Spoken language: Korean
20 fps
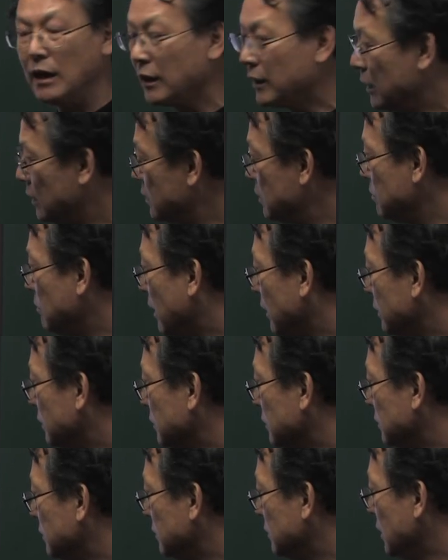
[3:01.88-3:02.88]

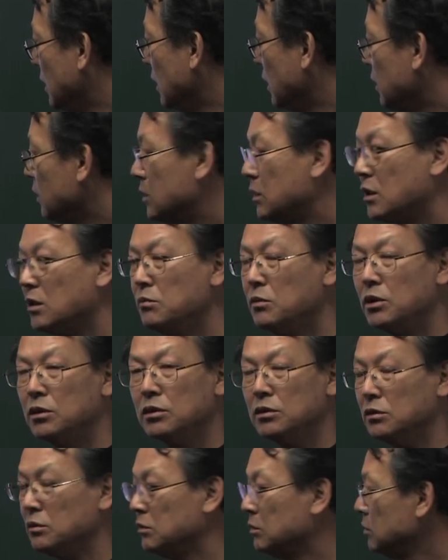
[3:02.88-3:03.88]
않겠지만은
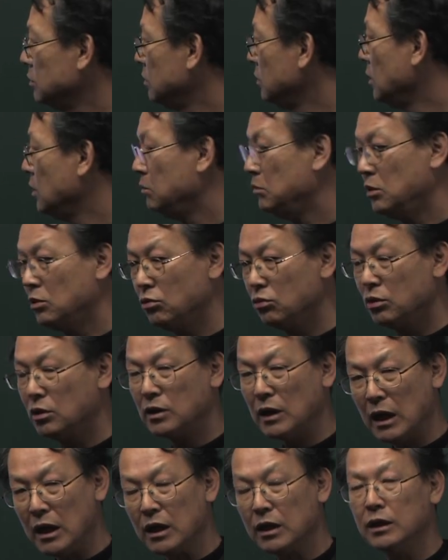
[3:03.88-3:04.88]
그러면은 미국이
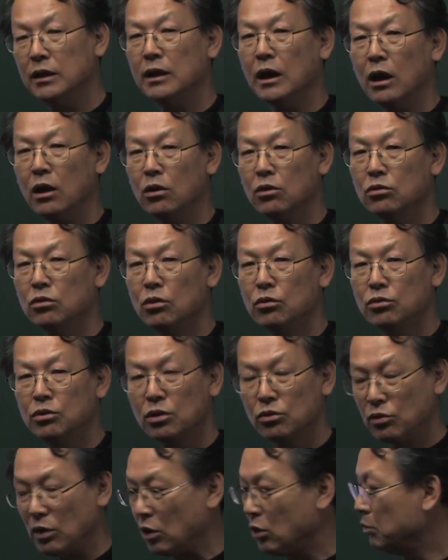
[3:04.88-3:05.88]
강하게 나오고
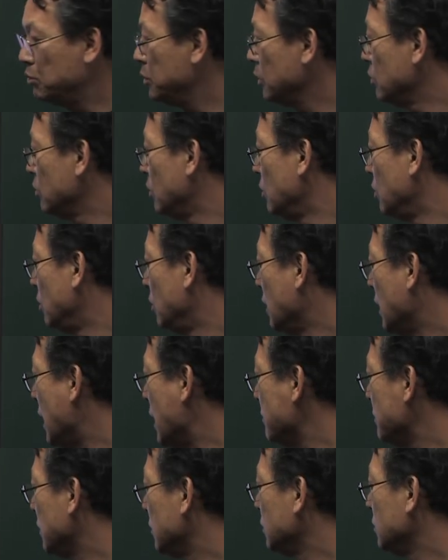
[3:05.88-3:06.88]
우리를 괴롭히고
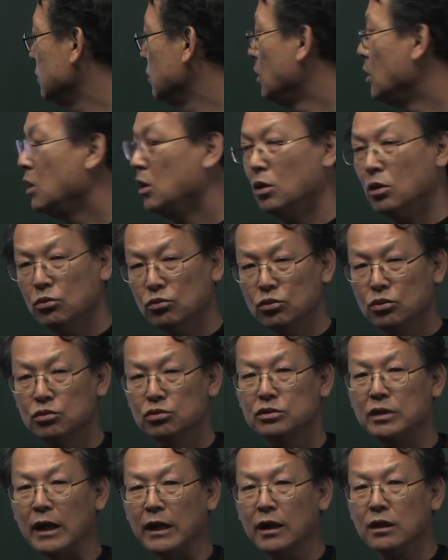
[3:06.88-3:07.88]
하면은 우리도
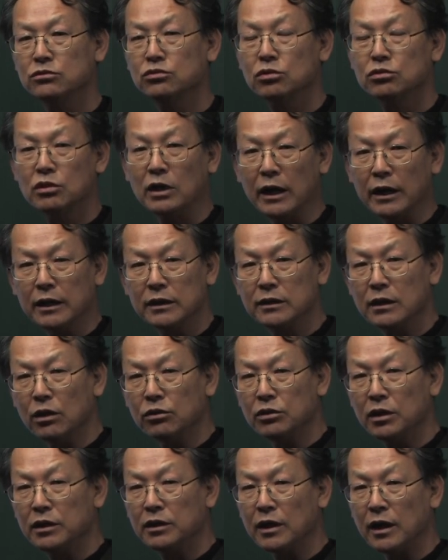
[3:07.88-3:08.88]
상향
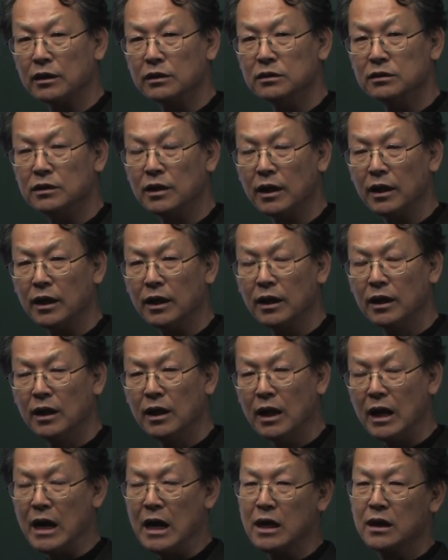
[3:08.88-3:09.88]
조정하겠다고 얘기를 하는데
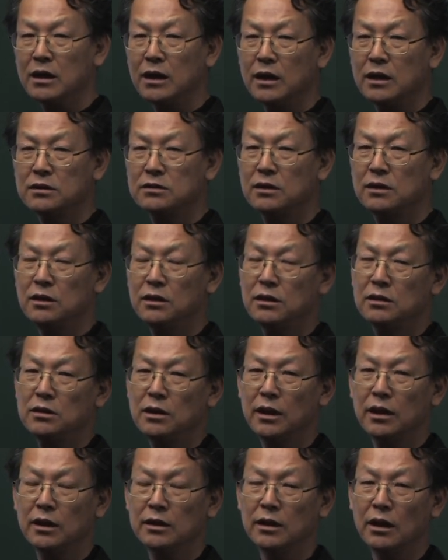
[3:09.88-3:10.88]
한간에서는 이런
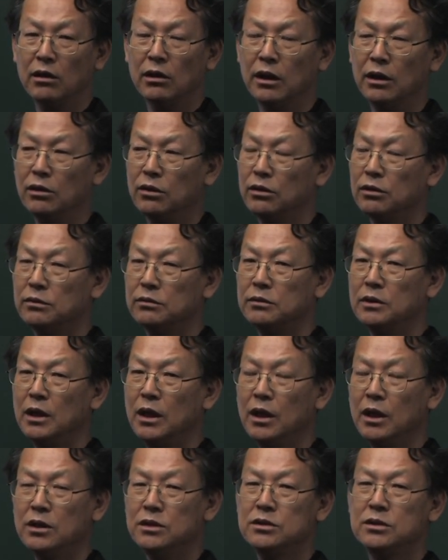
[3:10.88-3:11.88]
얘기가 나와요.
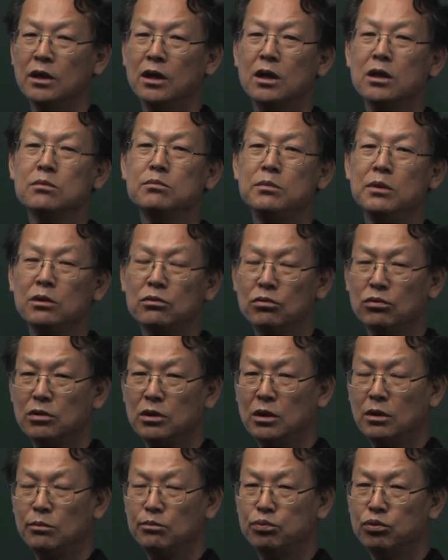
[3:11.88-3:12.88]

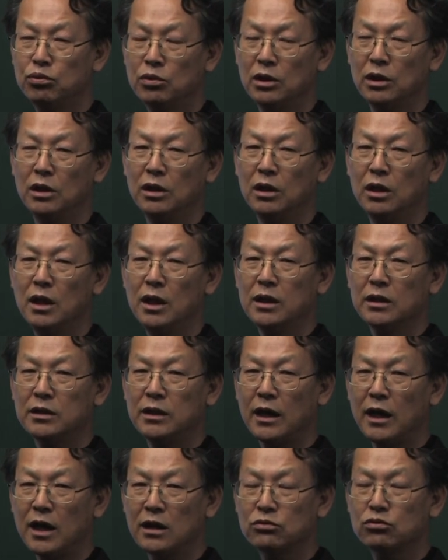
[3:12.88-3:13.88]
정미국이 북을
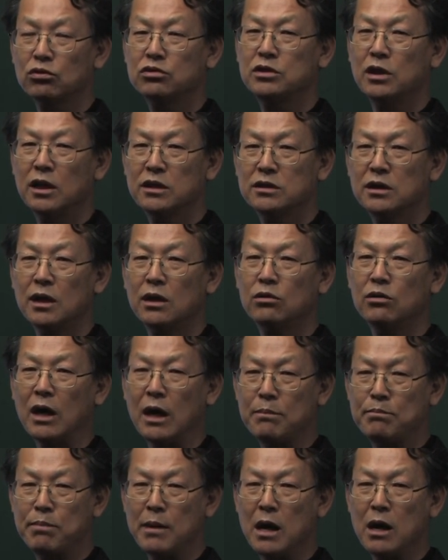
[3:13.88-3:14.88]
계속 제재하고
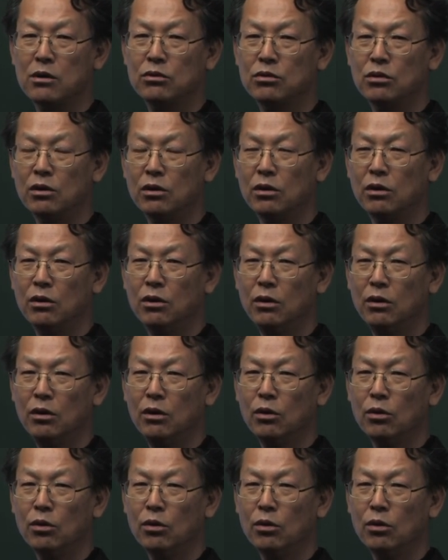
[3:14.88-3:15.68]
압박하고